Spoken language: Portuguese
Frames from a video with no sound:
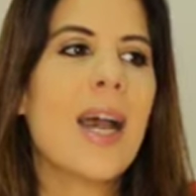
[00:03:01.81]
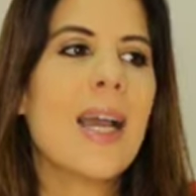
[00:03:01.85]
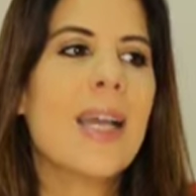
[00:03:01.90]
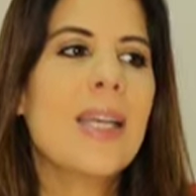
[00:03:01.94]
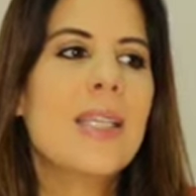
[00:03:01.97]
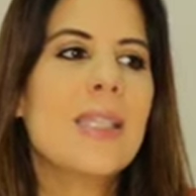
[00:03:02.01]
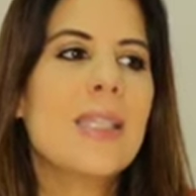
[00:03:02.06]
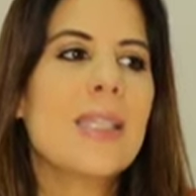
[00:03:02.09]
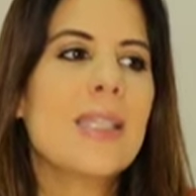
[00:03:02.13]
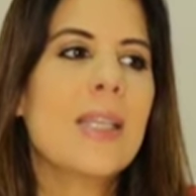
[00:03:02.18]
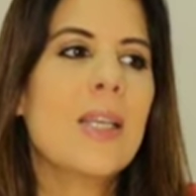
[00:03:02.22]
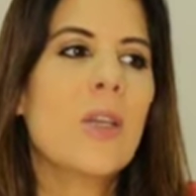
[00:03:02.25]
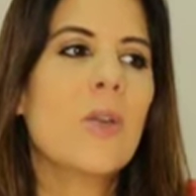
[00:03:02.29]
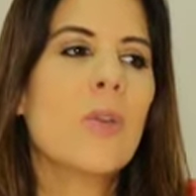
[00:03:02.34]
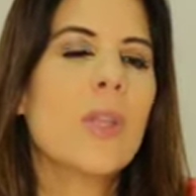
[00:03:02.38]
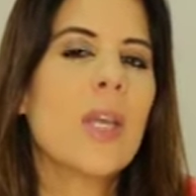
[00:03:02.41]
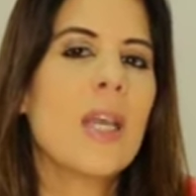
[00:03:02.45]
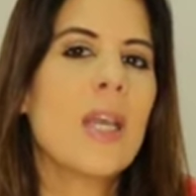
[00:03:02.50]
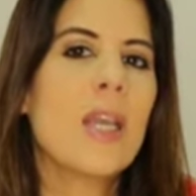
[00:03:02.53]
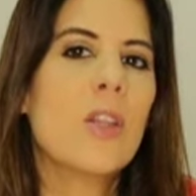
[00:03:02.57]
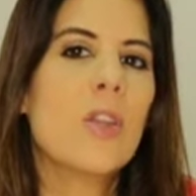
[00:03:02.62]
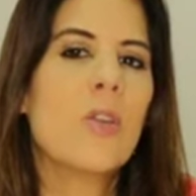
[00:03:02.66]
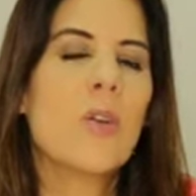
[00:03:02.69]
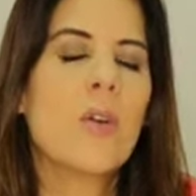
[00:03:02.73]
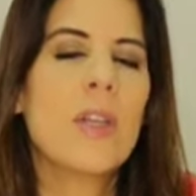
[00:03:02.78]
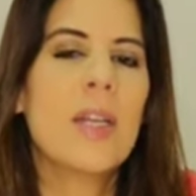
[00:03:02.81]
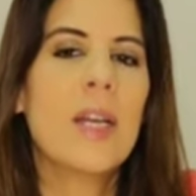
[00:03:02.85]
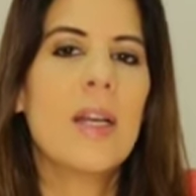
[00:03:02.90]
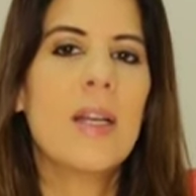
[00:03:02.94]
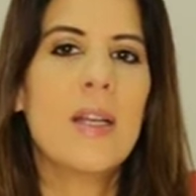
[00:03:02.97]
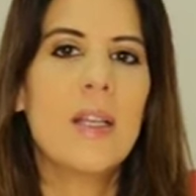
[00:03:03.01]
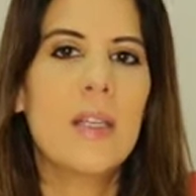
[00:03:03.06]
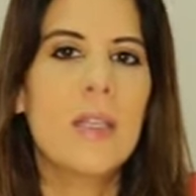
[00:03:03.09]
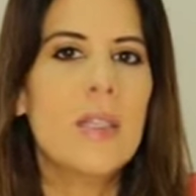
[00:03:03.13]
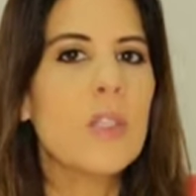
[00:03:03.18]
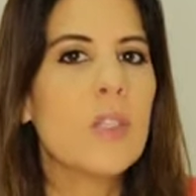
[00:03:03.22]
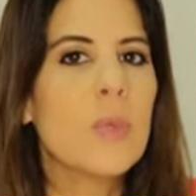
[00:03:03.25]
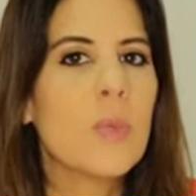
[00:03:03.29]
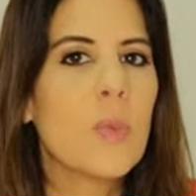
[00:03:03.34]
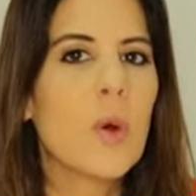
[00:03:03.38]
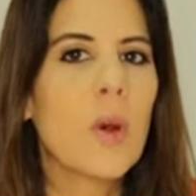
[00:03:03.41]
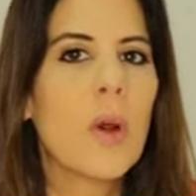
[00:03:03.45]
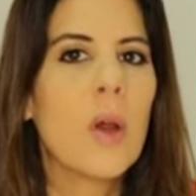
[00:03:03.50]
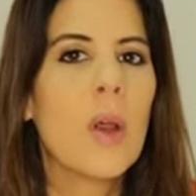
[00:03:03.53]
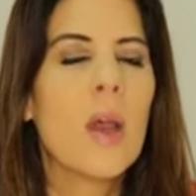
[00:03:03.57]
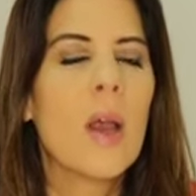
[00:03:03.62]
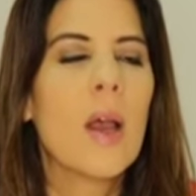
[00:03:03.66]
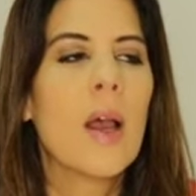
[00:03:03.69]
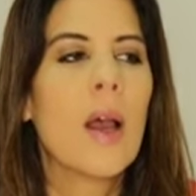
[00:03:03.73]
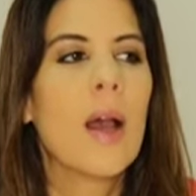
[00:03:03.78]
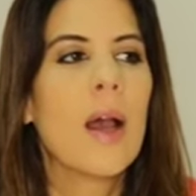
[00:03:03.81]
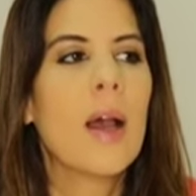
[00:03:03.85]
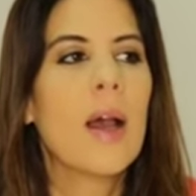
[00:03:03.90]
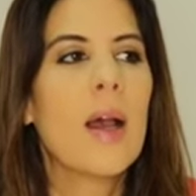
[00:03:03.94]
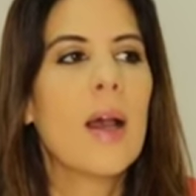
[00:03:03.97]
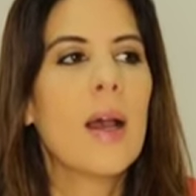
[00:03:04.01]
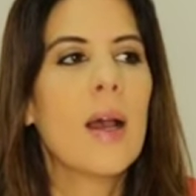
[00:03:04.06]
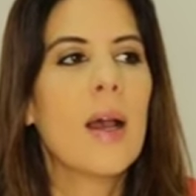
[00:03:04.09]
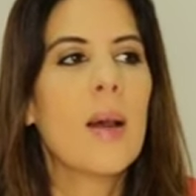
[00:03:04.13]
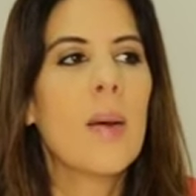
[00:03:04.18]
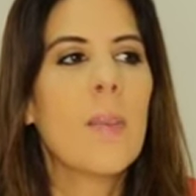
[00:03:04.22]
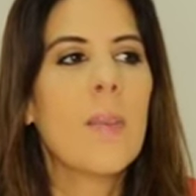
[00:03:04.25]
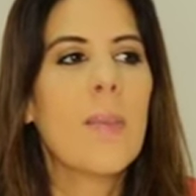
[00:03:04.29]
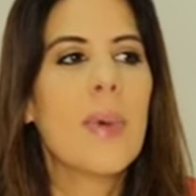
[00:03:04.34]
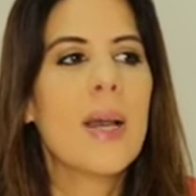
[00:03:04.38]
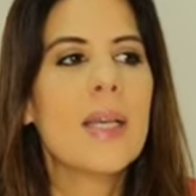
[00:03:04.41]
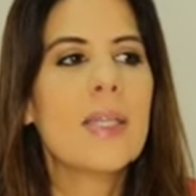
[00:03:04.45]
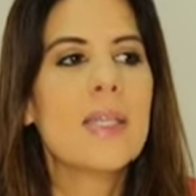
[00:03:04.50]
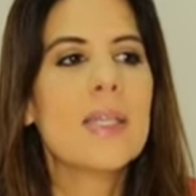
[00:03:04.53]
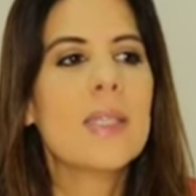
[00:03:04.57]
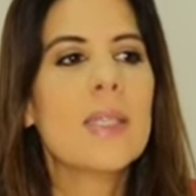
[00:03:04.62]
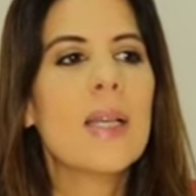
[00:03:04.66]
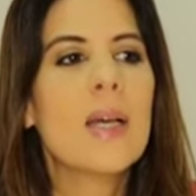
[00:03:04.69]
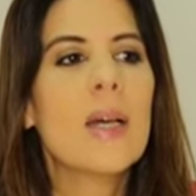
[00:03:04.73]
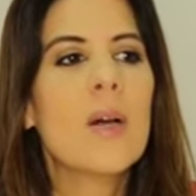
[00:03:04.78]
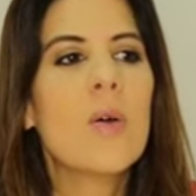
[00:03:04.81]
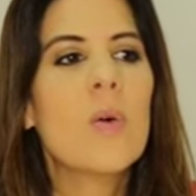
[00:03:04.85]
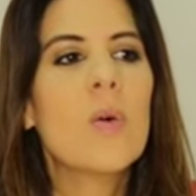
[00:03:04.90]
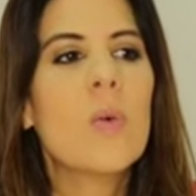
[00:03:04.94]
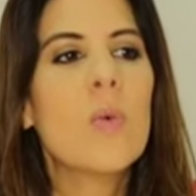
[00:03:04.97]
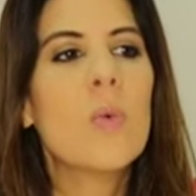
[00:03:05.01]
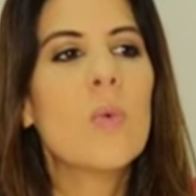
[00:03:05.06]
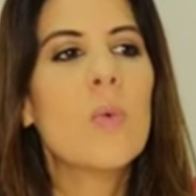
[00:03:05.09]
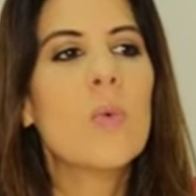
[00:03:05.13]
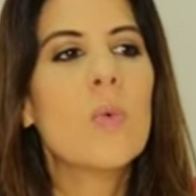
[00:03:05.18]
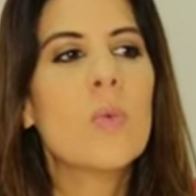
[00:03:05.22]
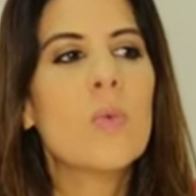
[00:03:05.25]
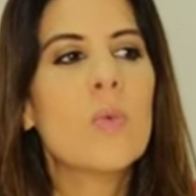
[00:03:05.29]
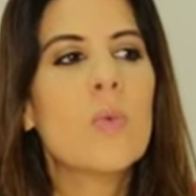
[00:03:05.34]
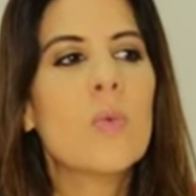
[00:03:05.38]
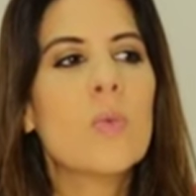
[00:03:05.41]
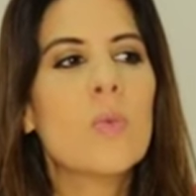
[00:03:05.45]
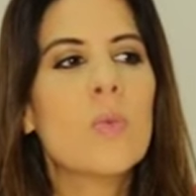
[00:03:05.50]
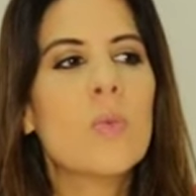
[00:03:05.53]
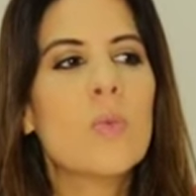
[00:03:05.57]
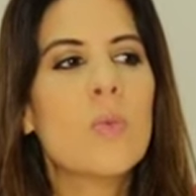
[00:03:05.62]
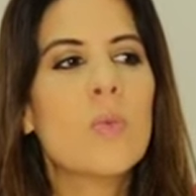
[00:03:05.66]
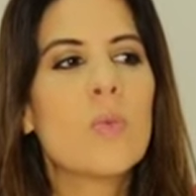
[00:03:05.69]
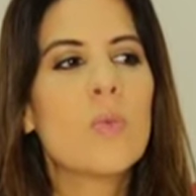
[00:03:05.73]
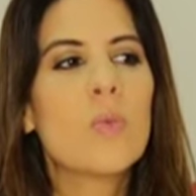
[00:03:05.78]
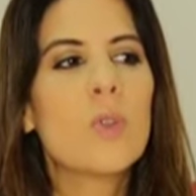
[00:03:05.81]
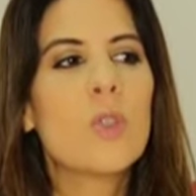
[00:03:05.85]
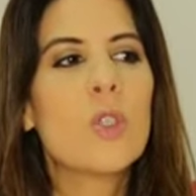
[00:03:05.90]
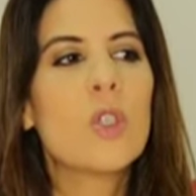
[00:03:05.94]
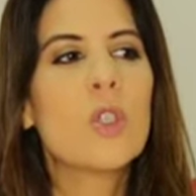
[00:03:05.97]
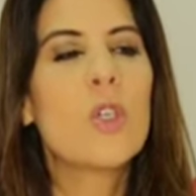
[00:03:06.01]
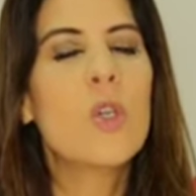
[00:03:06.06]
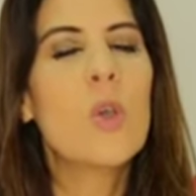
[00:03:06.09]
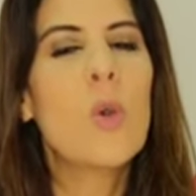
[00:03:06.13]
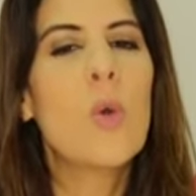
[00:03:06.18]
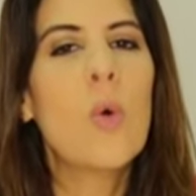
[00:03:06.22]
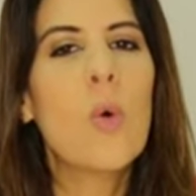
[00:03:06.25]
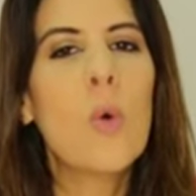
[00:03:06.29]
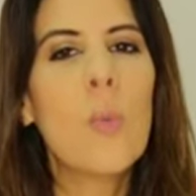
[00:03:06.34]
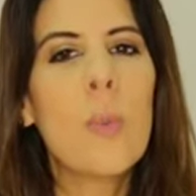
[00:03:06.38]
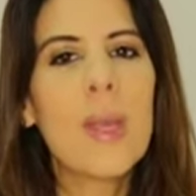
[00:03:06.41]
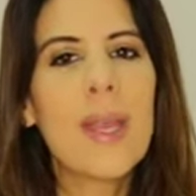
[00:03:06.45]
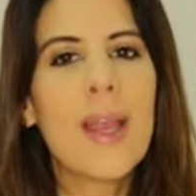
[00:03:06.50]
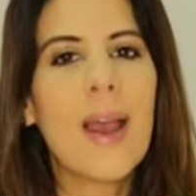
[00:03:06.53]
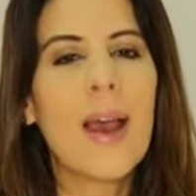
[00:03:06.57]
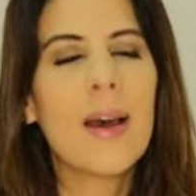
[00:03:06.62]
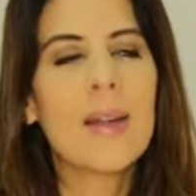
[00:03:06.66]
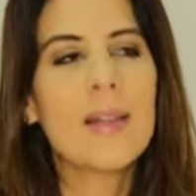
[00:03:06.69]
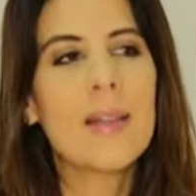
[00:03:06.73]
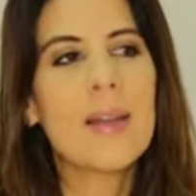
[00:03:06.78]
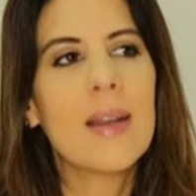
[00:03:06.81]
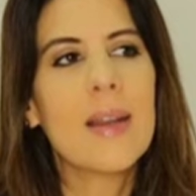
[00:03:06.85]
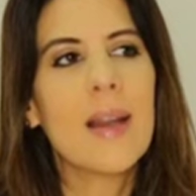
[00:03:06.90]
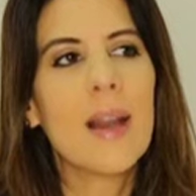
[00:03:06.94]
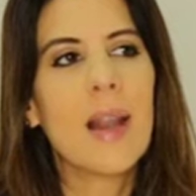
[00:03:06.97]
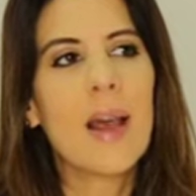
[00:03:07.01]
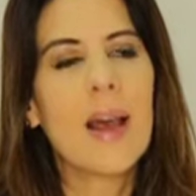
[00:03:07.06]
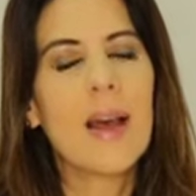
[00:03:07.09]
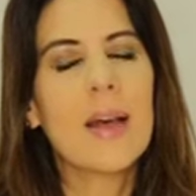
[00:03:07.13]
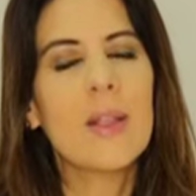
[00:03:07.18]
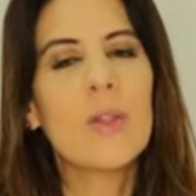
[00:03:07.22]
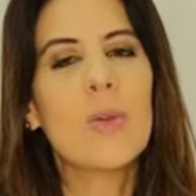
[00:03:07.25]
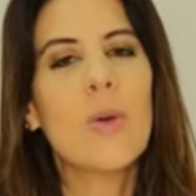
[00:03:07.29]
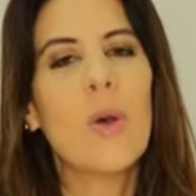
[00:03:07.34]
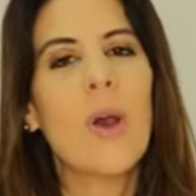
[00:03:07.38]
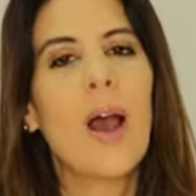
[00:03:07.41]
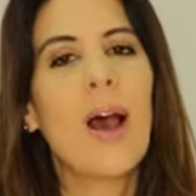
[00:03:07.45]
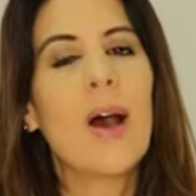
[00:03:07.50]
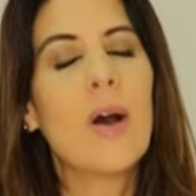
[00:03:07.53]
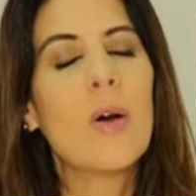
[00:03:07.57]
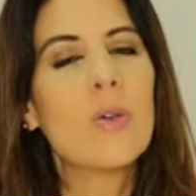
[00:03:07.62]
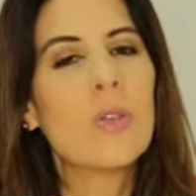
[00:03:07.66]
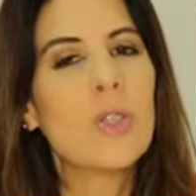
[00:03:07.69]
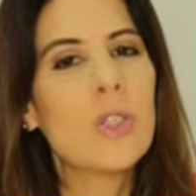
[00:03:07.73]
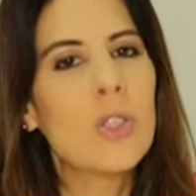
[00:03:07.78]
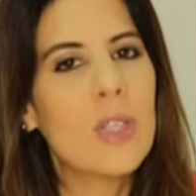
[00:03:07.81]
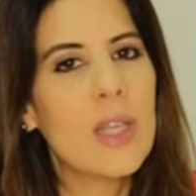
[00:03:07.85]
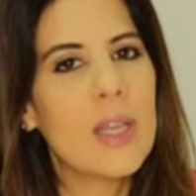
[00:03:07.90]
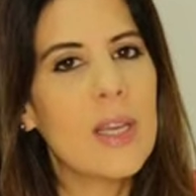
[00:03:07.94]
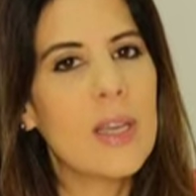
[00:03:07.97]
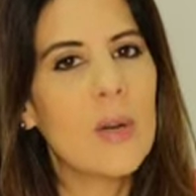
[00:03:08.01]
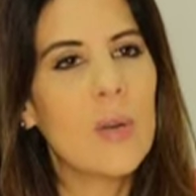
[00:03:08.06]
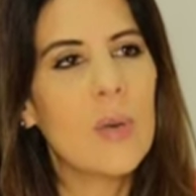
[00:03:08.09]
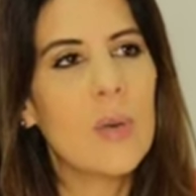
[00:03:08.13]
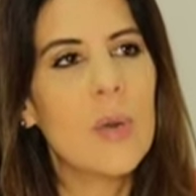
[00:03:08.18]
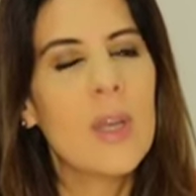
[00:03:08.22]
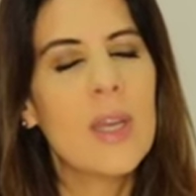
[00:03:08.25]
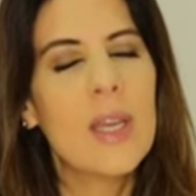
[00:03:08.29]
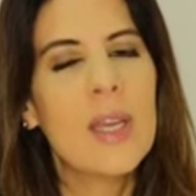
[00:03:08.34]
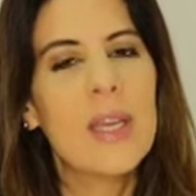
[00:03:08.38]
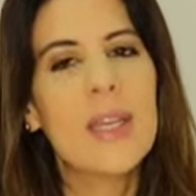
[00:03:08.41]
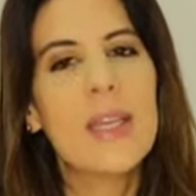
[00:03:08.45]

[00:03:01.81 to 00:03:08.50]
aí sim o territorialismo, uh, mas não um, um, um ciúme atrelado ao zelo,